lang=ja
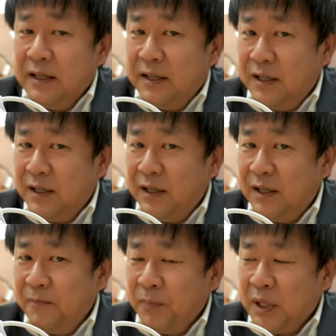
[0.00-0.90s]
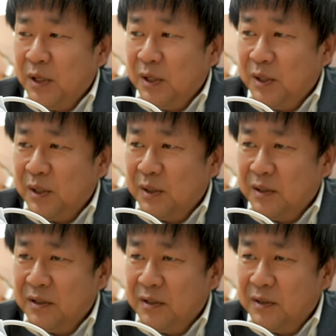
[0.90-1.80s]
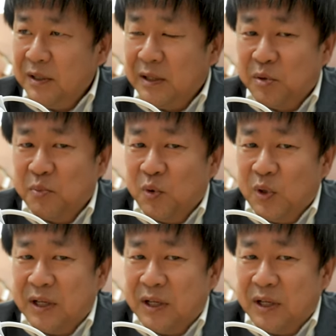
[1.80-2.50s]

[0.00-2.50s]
えー、なんとも、